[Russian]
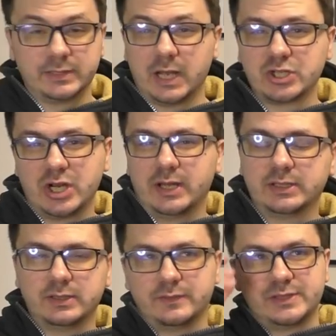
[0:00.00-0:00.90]
Также
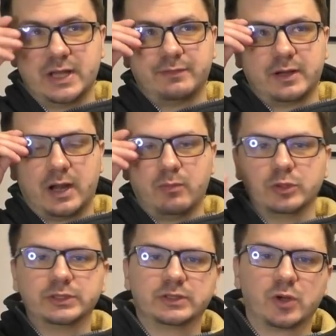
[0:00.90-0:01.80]
эта вставка
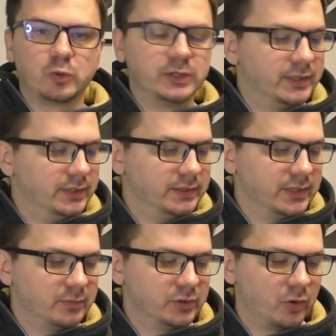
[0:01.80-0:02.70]
работает круто и
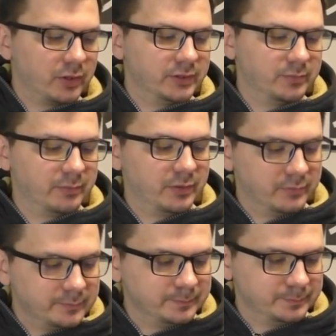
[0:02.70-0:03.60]
на миноры, например.